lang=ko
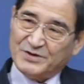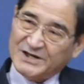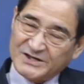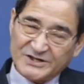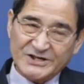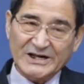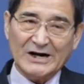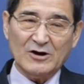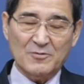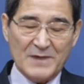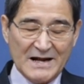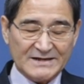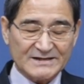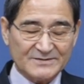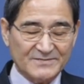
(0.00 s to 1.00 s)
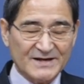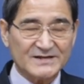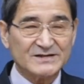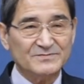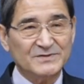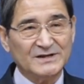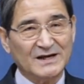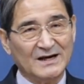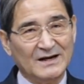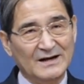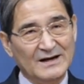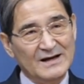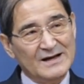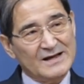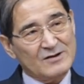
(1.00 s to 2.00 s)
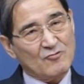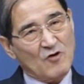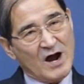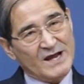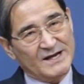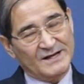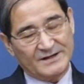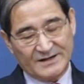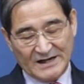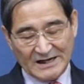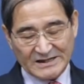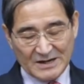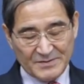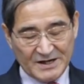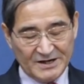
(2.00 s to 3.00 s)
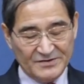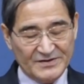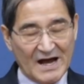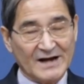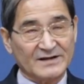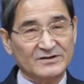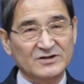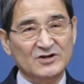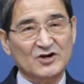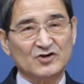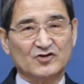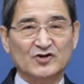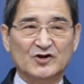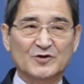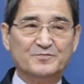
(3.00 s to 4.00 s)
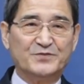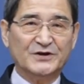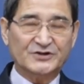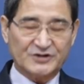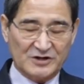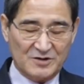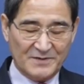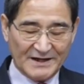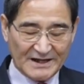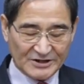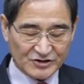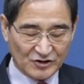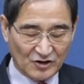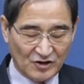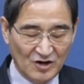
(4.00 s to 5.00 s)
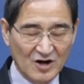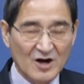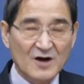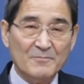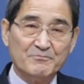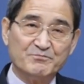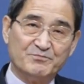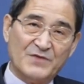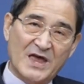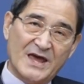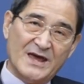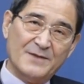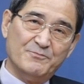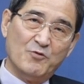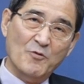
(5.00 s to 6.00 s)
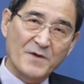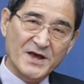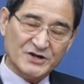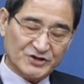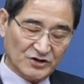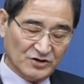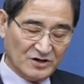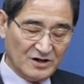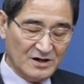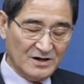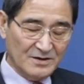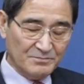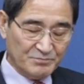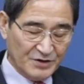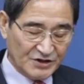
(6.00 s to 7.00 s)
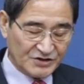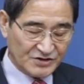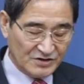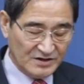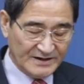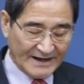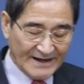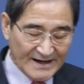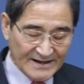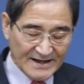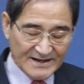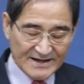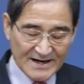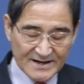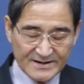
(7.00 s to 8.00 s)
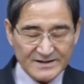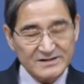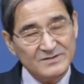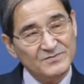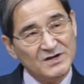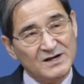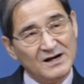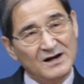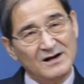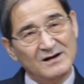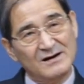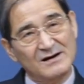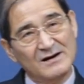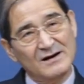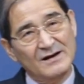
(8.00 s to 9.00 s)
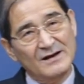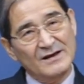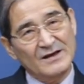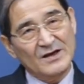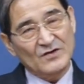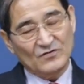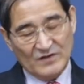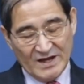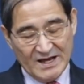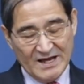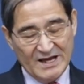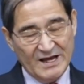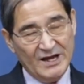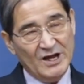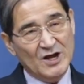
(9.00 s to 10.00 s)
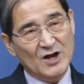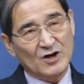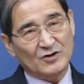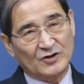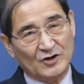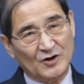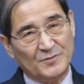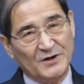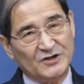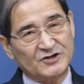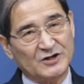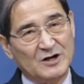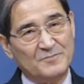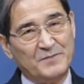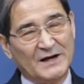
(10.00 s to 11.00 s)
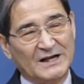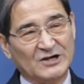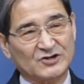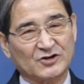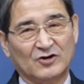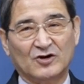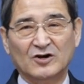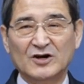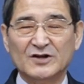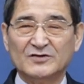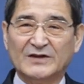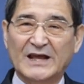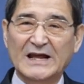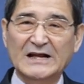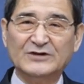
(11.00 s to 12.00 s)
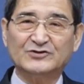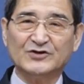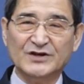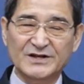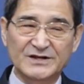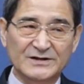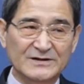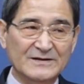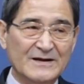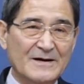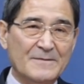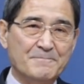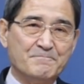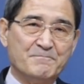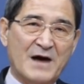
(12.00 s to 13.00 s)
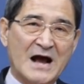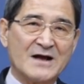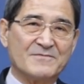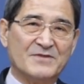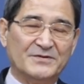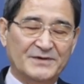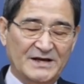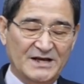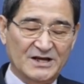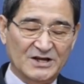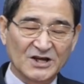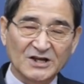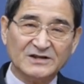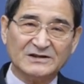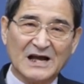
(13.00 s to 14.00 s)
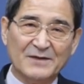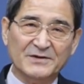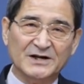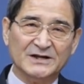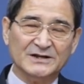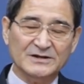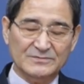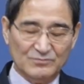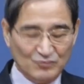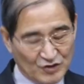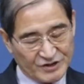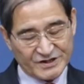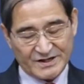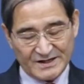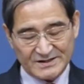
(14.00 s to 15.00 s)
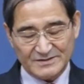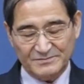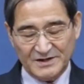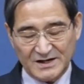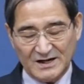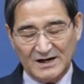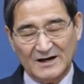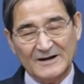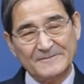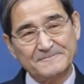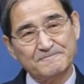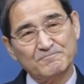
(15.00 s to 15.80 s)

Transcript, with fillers: 빛이라고 말씀했습니다. 과연 그렇다면 나는 그 빛을 받아서 내 몸에서 빛을 내야 되지 않겠습니까? 내그 빛을 받아서 낼 수 있는 방법이 있다면 무엇이겠습니까?